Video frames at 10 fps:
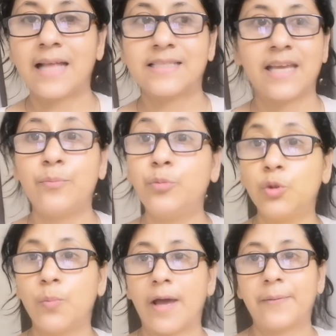আজকে
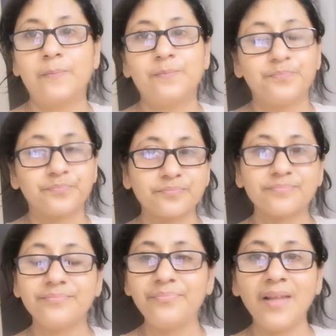বুধবার
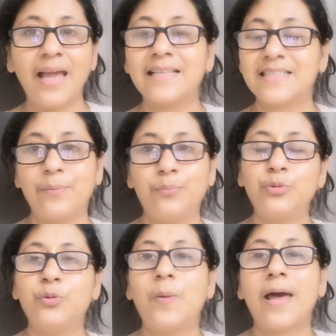আজকে
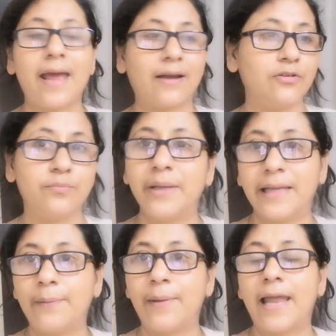বুধবার এখন
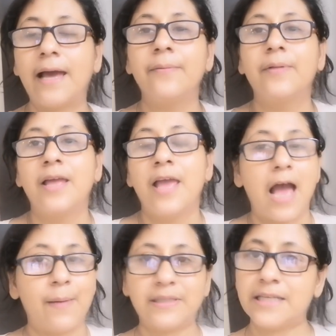বিকেলবেলা
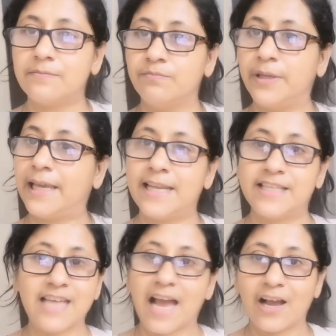আমাদের
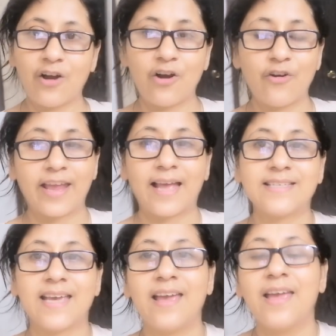বিকেলের চা খাওয়া হয়ে
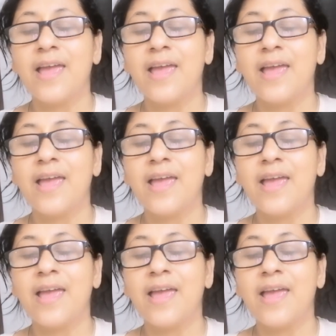গেছে